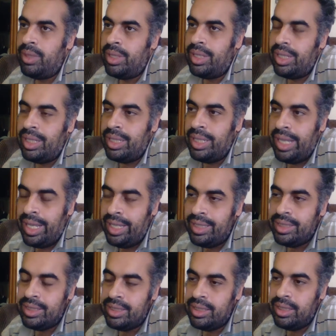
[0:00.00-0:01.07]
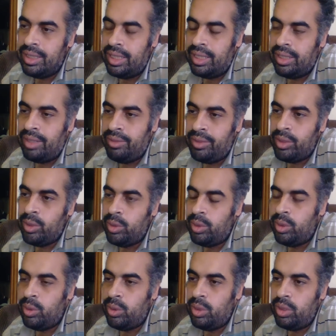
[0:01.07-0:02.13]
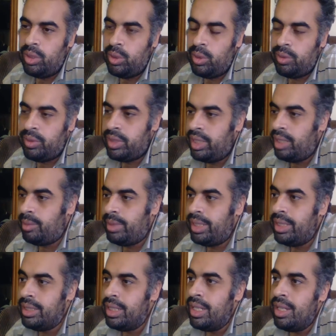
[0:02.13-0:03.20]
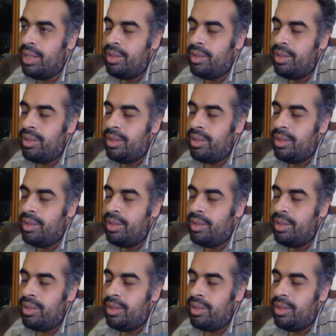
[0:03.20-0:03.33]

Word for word: الجهاز يعني كان في غرفتين عمليات